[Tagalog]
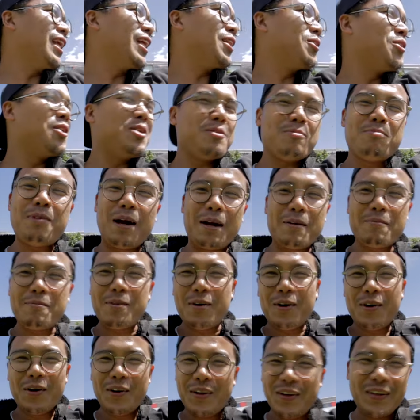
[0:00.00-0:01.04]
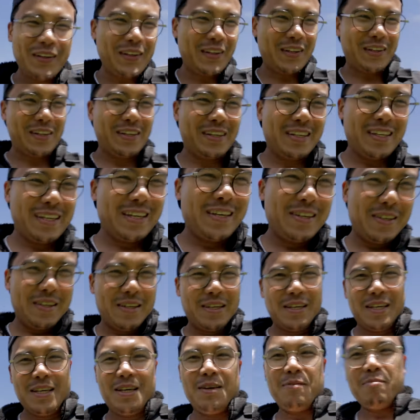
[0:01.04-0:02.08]
nandun yung bag mo
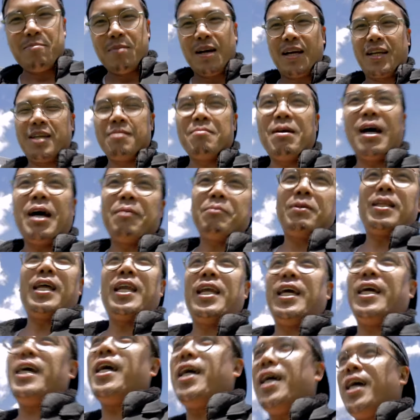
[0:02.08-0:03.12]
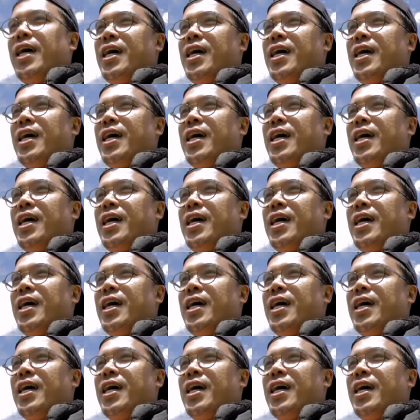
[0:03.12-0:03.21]
bag ni mami talaga